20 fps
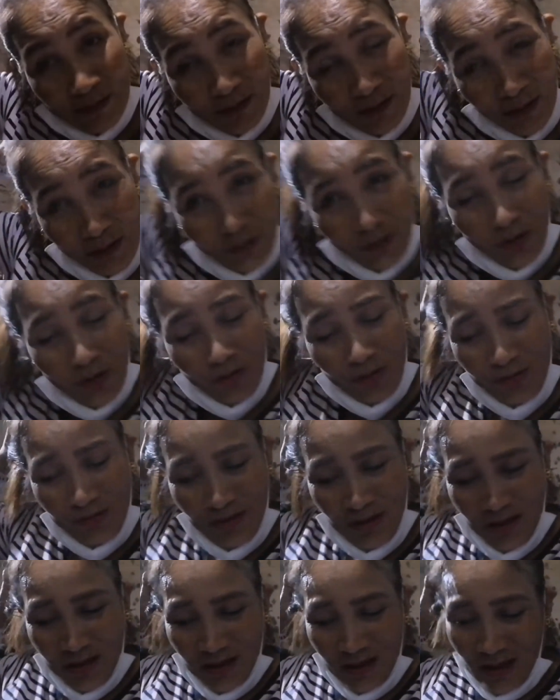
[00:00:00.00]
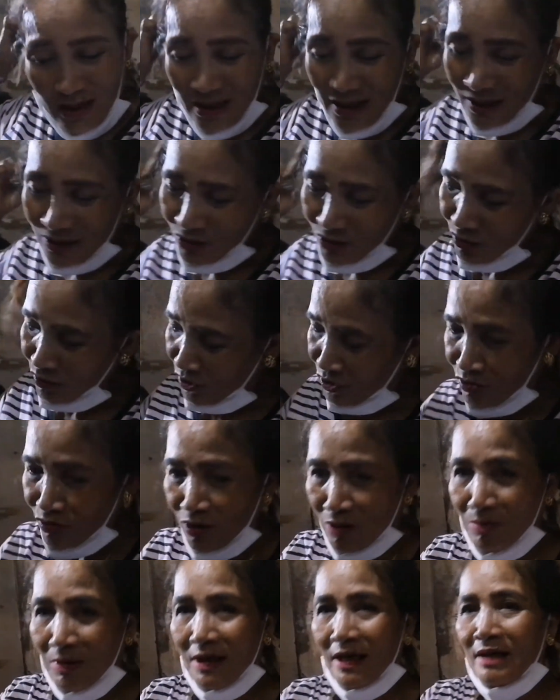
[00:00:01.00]
Oh, ito, hagard yung inyong
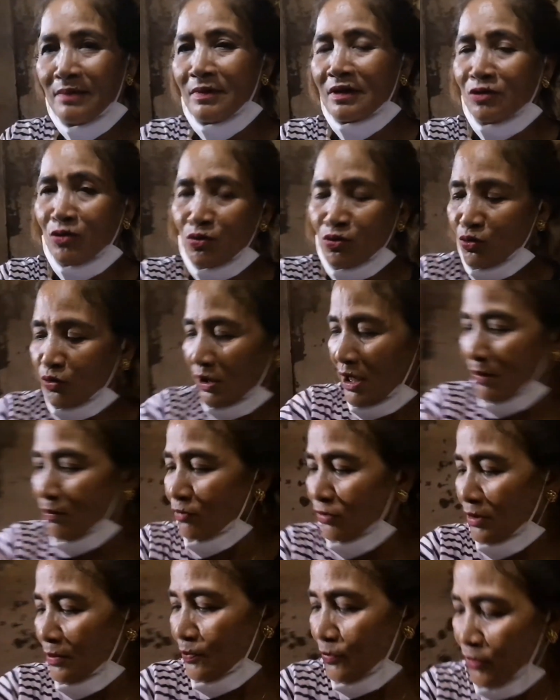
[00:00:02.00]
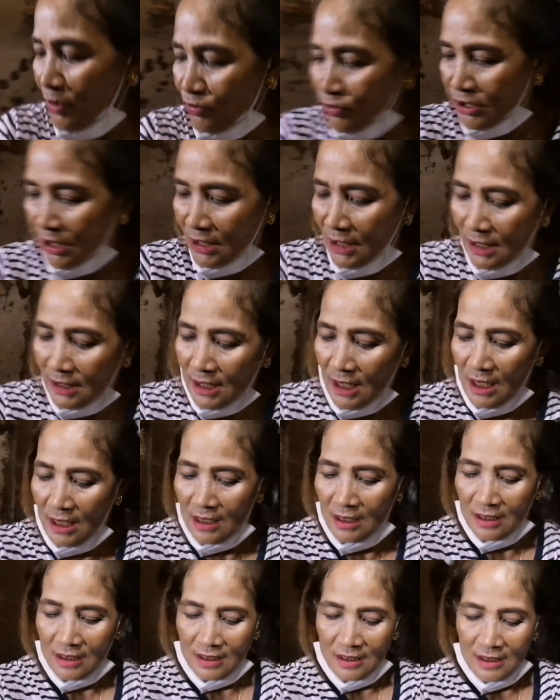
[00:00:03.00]
abalayan. Magsusuklay muna po ako saglit ha.